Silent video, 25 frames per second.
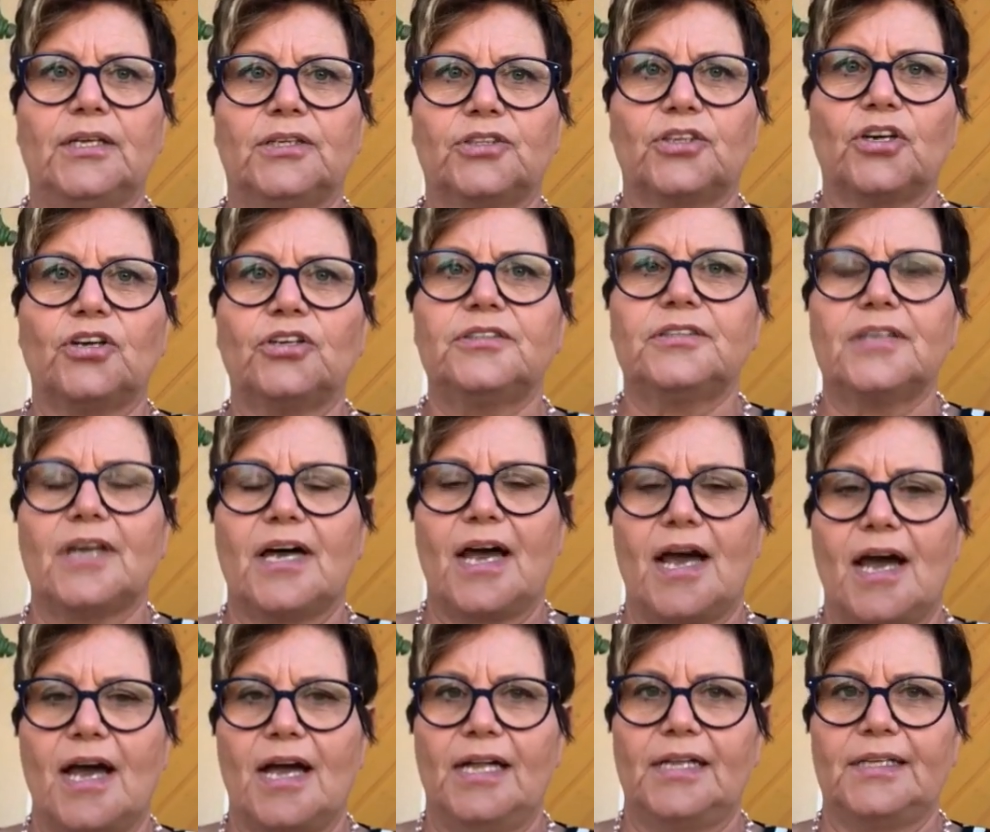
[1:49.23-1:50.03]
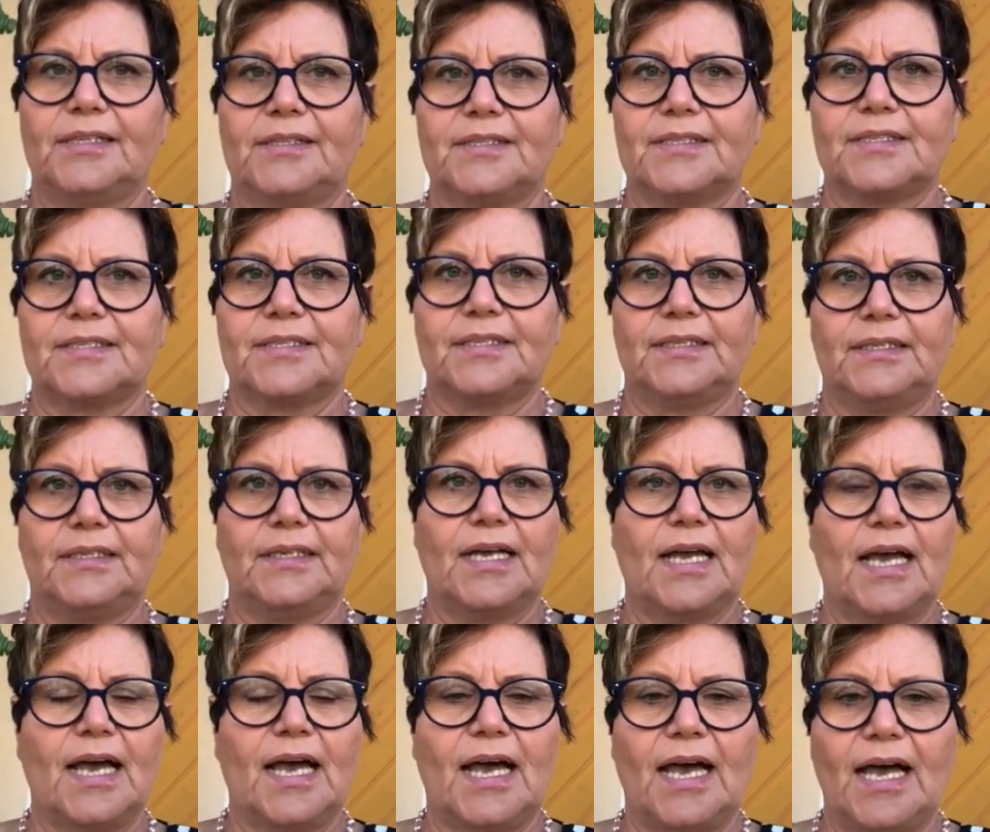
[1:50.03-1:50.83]
Dort erhalten
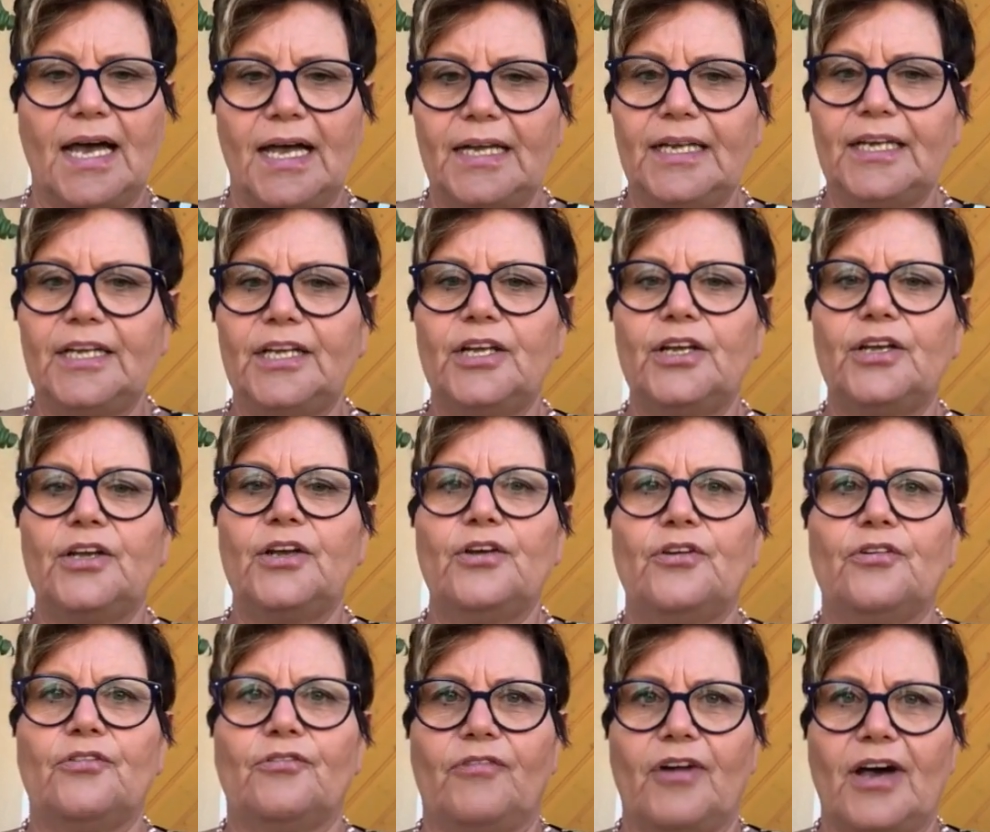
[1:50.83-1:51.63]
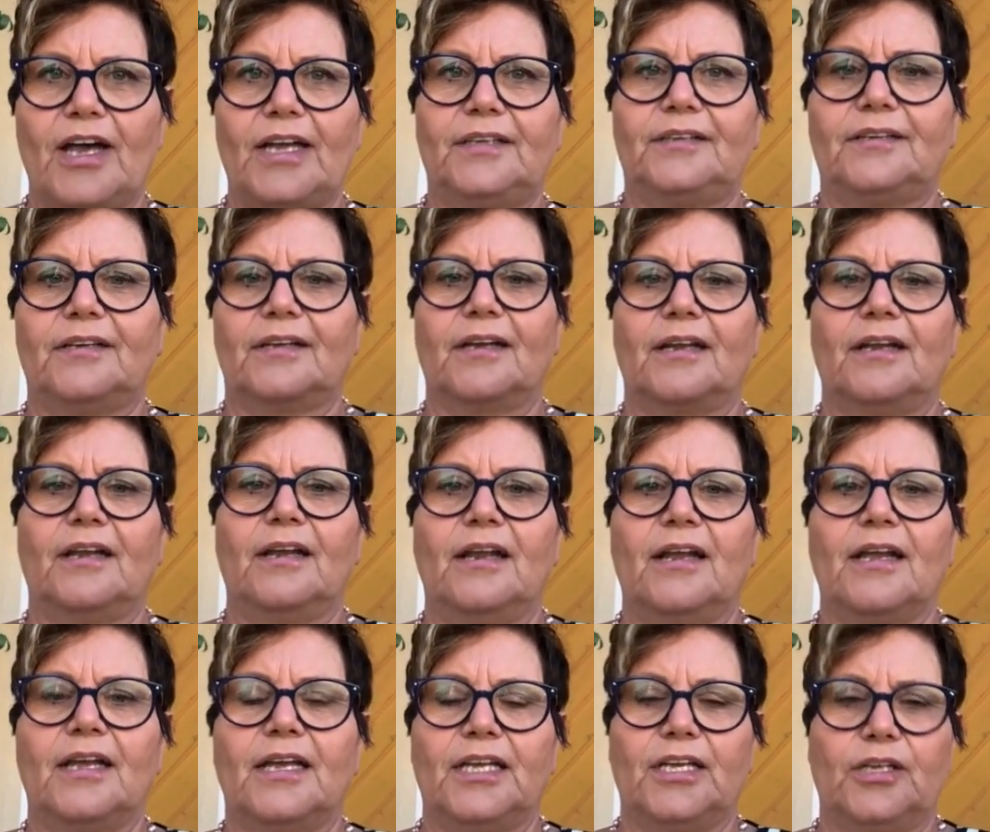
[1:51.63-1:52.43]
Sie alle weitere
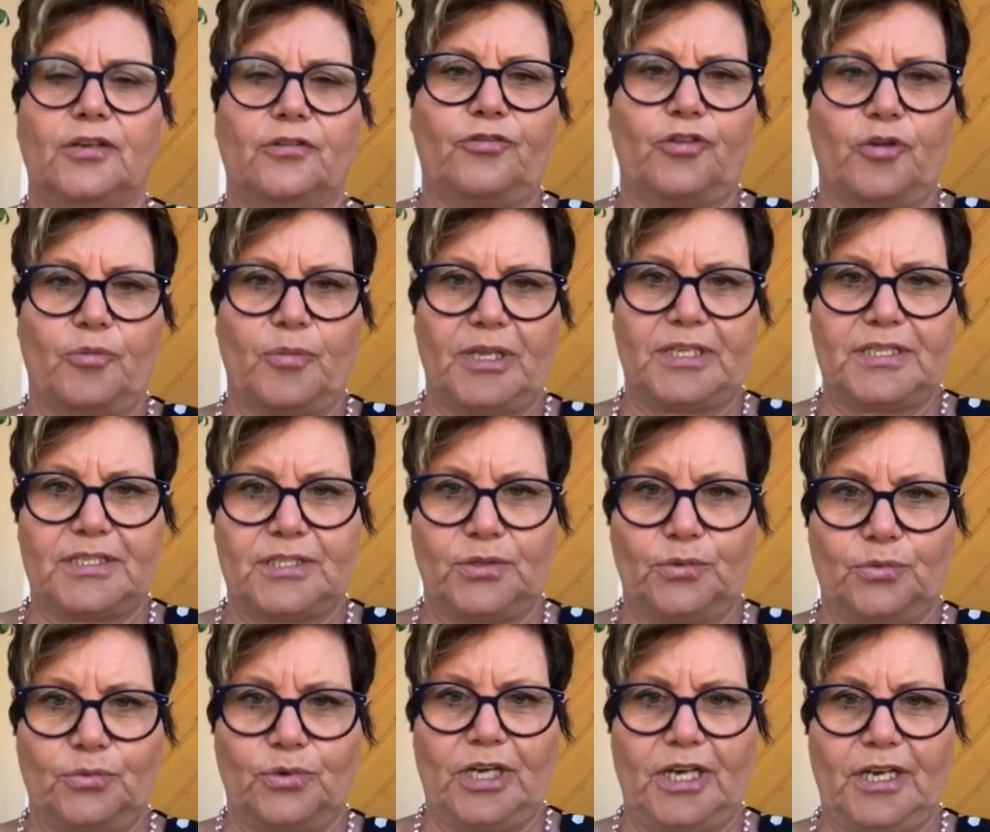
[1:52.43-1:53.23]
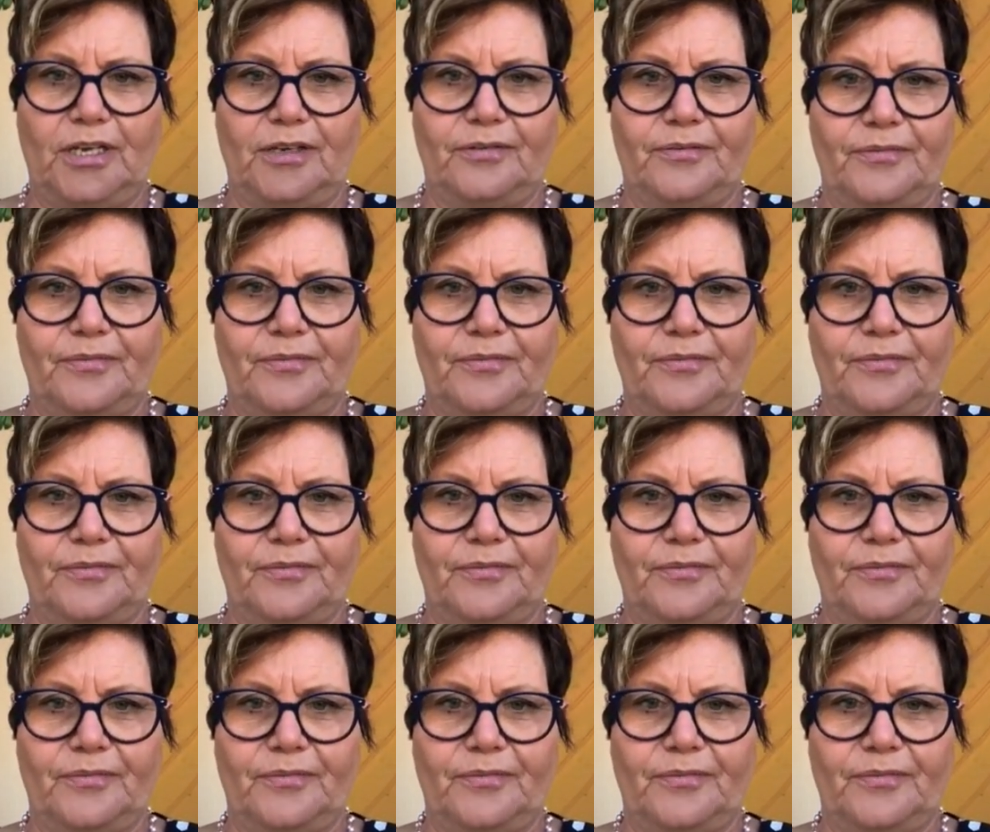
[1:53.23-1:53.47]
Informationen.